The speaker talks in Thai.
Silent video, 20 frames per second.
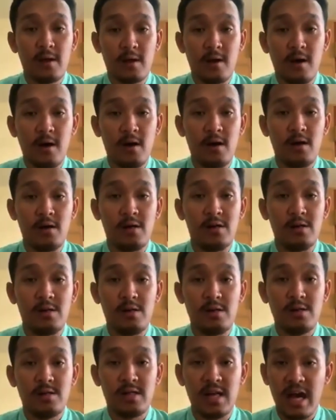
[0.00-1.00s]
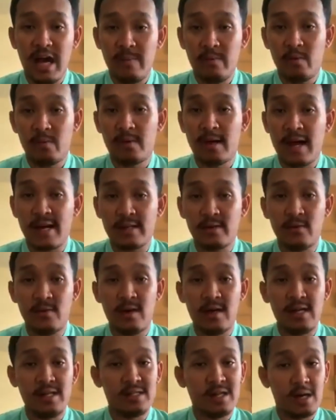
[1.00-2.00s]
ก็จะให้ผมกักตัว
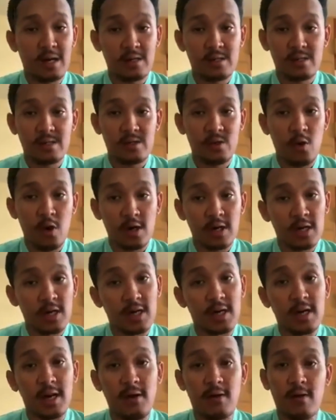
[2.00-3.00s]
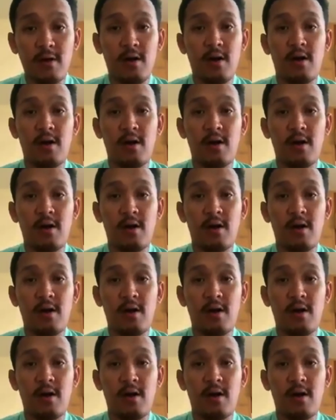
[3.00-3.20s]
อีกสักช่วงหนึ่งแล้วก็